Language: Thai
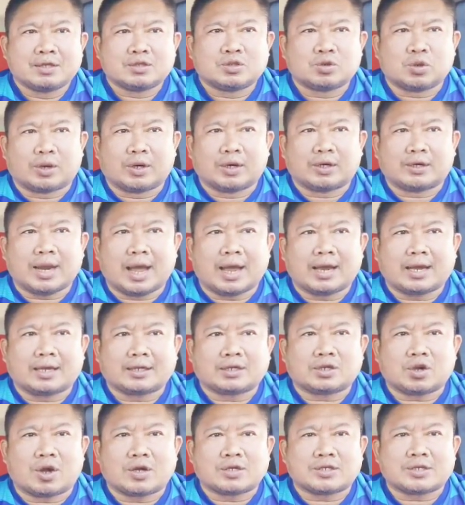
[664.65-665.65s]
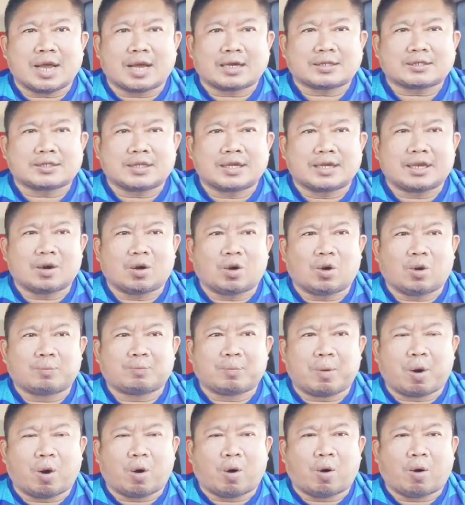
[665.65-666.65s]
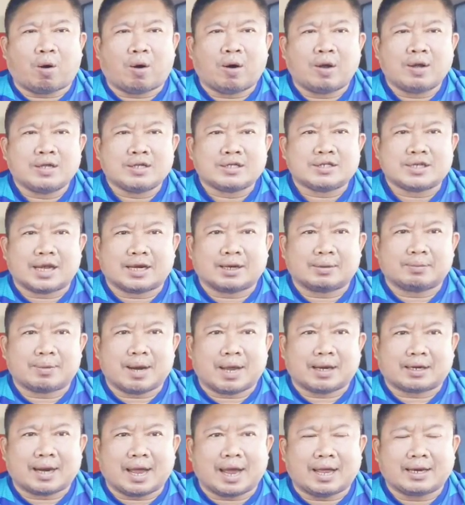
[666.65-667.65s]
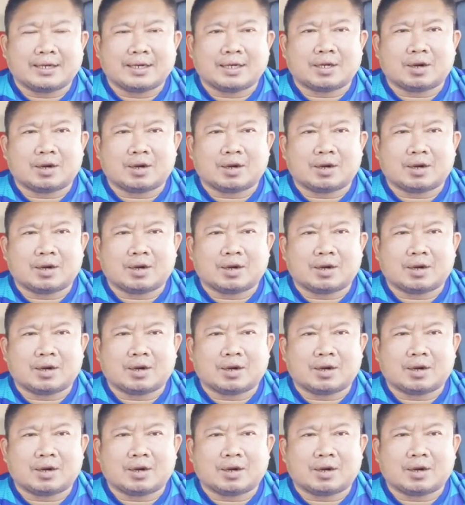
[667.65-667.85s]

ส่วนทางด้านกระจรศักดิ์ศรีโอปอชั่งน้ำหนักได้